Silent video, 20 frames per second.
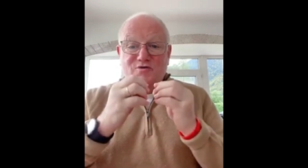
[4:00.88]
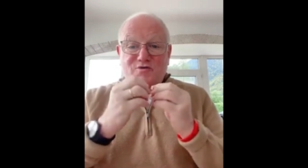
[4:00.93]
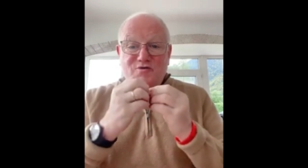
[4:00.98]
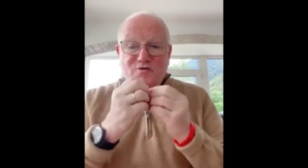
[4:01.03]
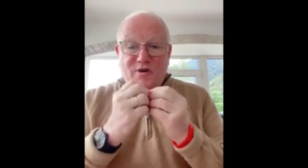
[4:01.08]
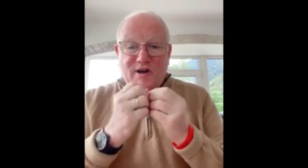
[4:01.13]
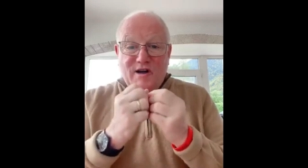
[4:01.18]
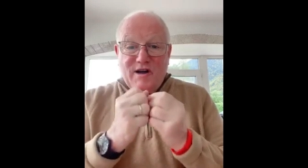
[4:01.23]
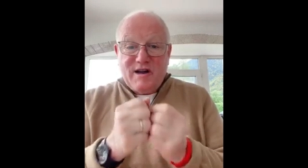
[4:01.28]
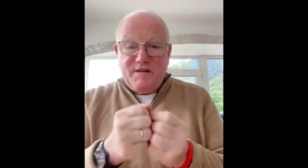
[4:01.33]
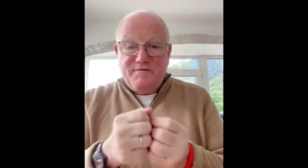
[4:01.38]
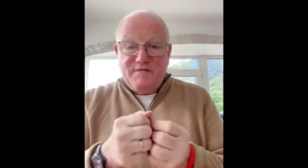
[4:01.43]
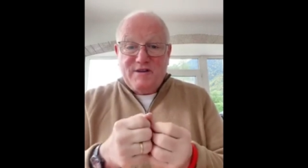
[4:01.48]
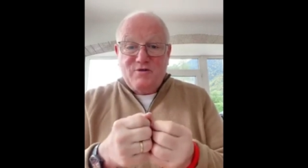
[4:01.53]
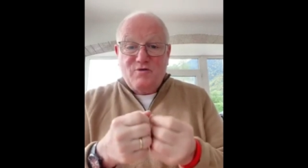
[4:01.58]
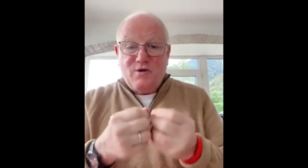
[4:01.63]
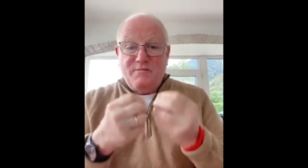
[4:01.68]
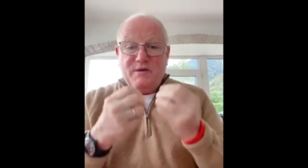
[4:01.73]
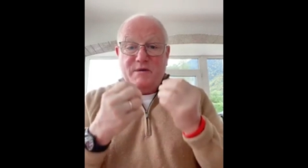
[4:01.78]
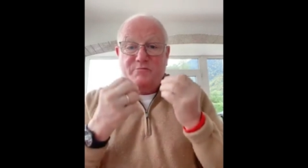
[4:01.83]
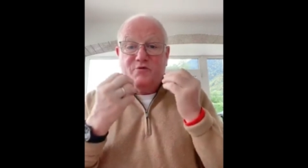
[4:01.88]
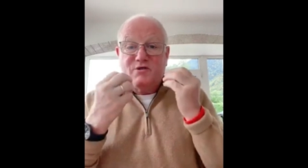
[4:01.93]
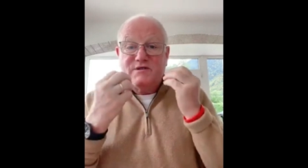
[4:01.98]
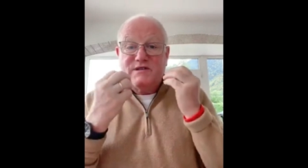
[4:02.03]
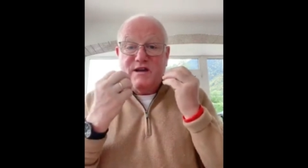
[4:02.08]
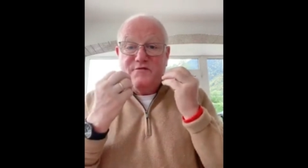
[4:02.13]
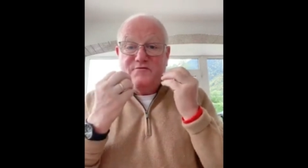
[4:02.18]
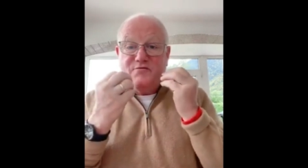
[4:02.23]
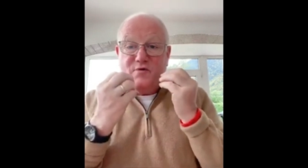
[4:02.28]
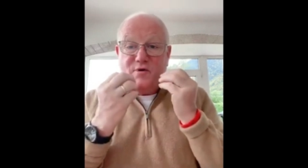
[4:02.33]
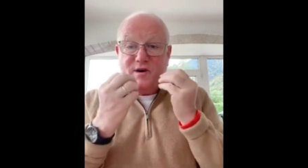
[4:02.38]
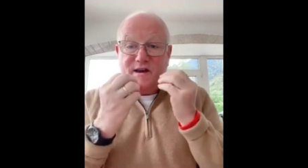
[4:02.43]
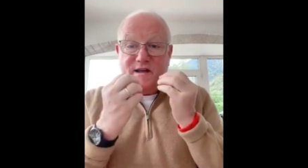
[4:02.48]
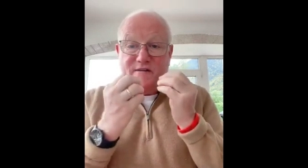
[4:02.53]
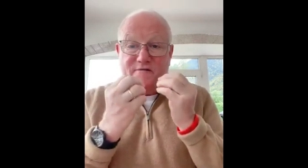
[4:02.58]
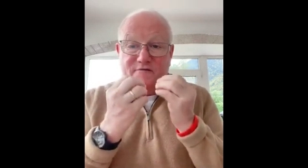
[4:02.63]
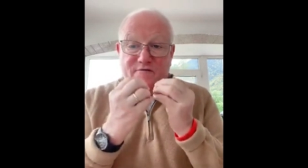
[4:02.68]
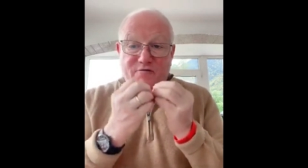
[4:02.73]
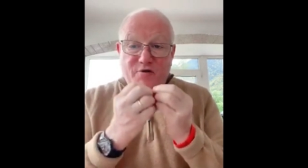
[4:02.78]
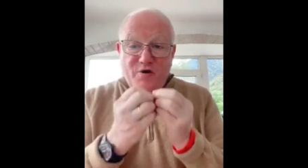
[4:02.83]
tu auras la victoire. Mais pour ça, il faut avoir
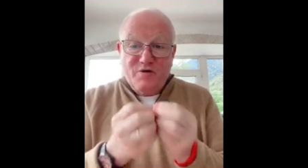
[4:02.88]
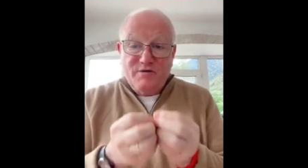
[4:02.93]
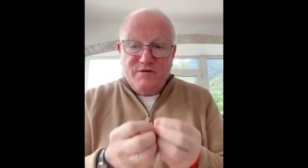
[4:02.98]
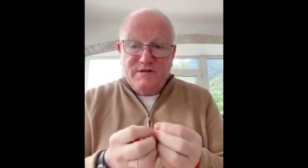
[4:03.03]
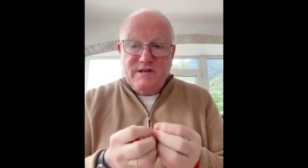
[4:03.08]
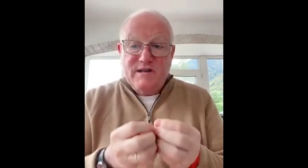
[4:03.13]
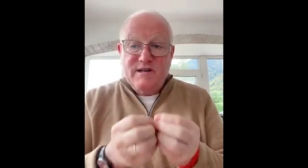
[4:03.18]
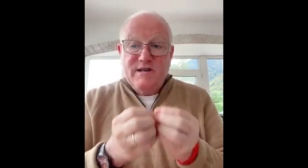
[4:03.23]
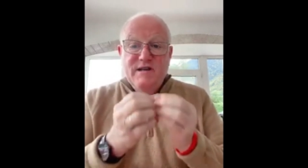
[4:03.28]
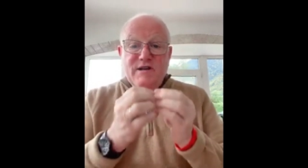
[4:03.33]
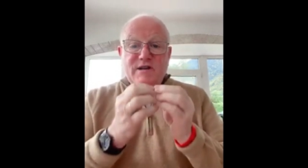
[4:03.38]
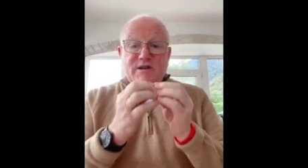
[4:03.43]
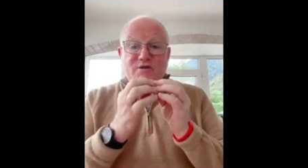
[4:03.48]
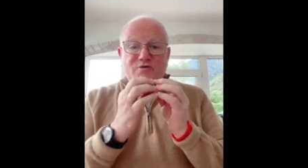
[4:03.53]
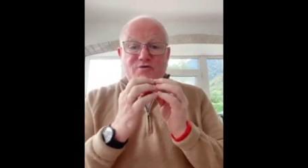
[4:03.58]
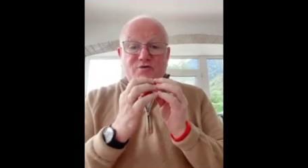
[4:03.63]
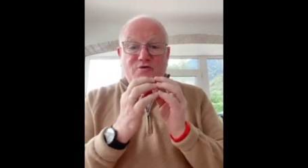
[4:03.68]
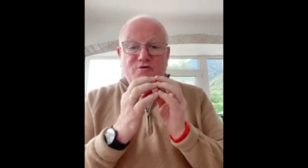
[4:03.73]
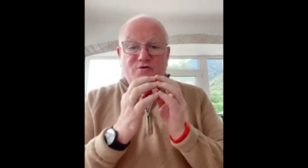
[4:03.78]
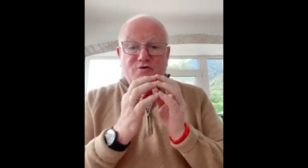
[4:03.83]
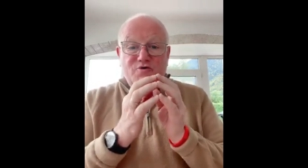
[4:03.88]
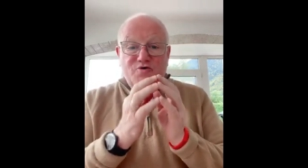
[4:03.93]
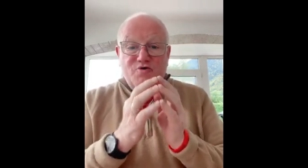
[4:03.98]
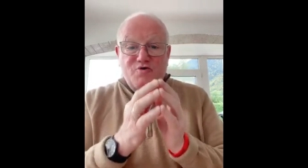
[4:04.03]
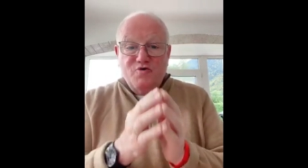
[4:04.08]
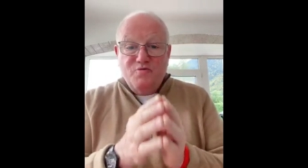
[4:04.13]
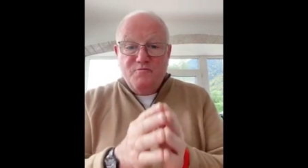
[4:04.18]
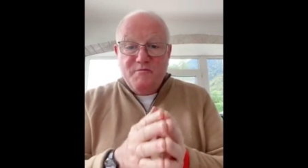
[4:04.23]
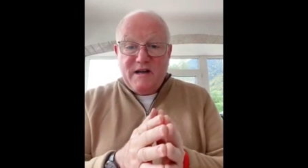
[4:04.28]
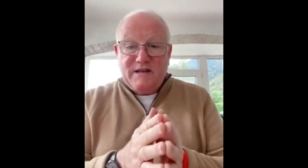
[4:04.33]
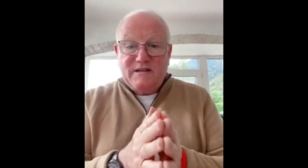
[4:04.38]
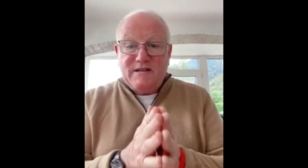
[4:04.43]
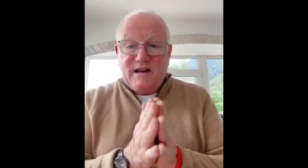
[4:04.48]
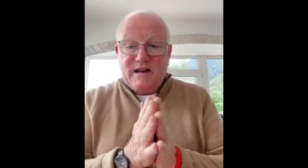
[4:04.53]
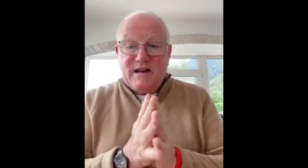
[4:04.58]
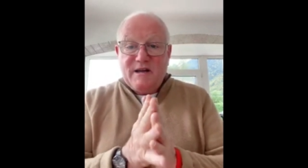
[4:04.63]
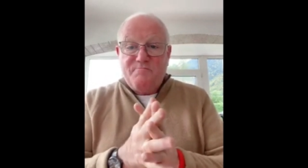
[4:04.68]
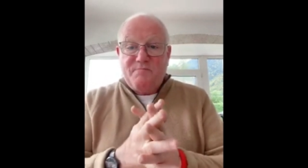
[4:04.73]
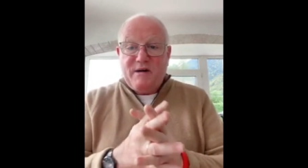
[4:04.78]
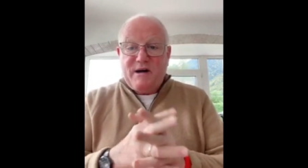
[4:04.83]
la volonté de te soumettre à
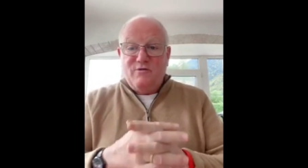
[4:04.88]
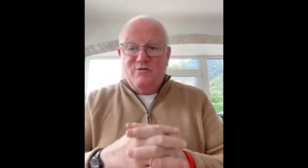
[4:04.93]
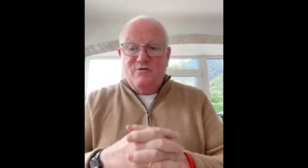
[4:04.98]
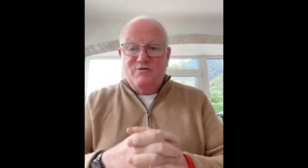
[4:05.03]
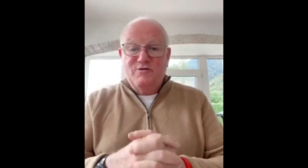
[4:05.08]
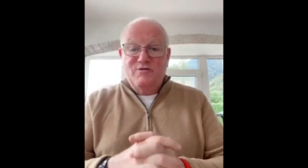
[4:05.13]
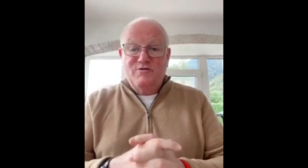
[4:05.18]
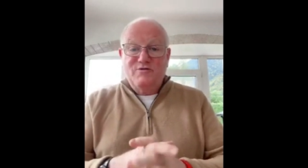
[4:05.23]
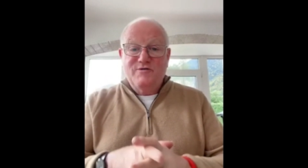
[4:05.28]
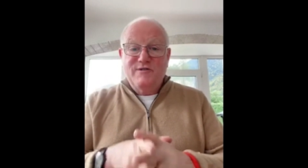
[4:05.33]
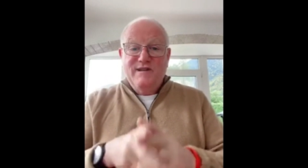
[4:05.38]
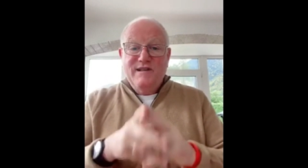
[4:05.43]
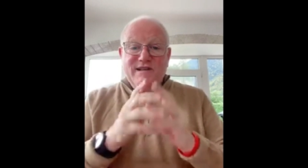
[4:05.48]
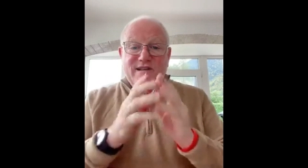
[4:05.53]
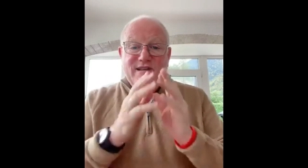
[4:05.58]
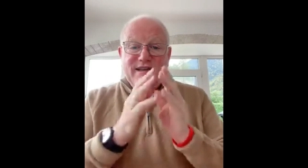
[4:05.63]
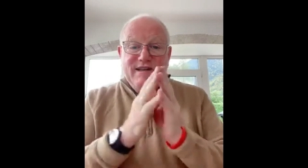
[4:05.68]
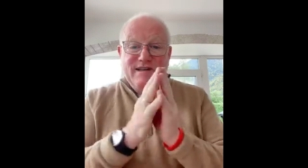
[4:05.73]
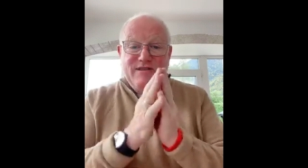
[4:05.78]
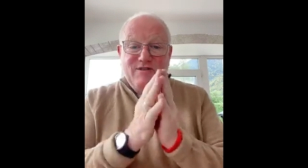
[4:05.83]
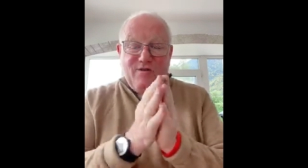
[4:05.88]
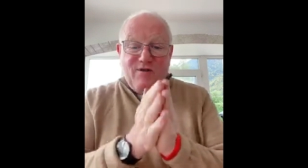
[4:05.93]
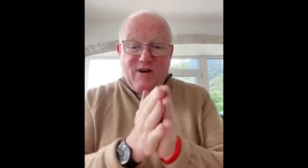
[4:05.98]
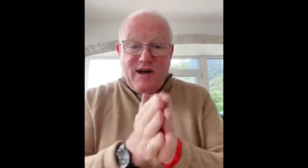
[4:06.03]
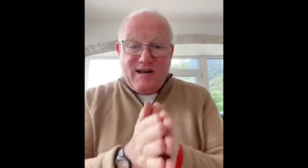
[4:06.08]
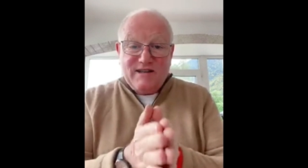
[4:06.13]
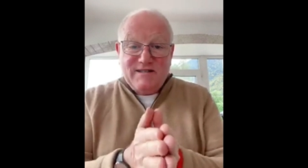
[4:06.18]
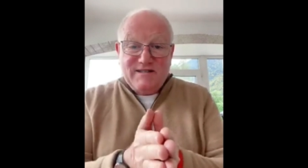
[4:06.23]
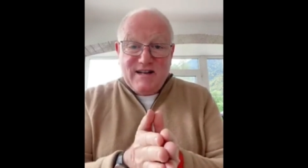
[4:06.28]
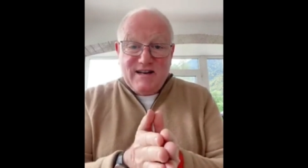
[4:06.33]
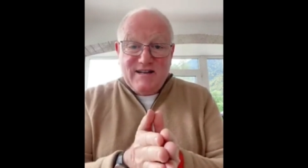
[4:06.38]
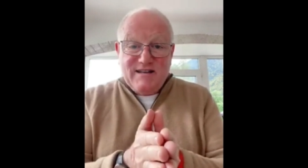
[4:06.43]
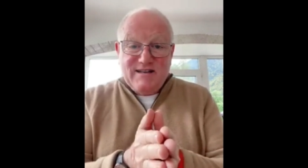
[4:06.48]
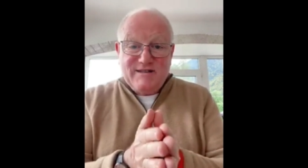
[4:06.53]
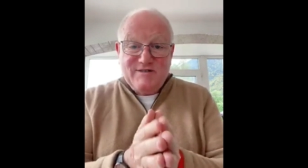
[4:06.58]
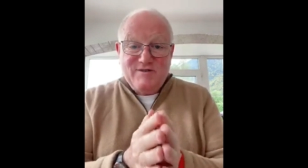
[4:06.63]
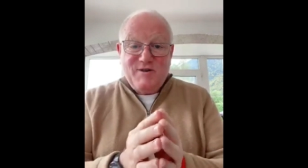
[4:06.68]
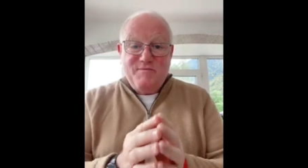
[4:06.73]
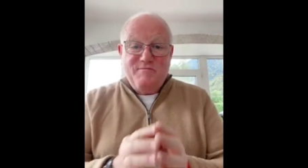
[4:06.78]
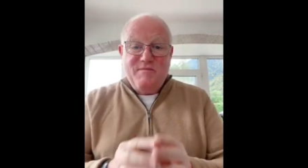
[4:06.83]
la parole de Dieu et non à celle
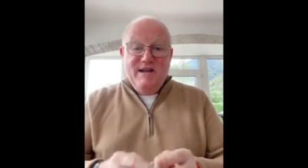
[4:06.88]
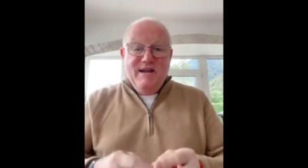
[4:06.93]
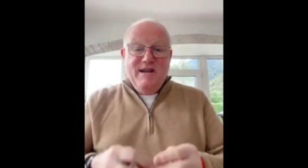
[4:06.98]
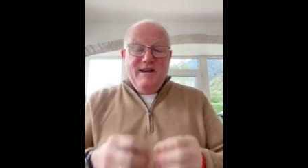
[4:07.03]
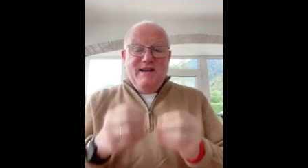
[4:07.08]
des hommes.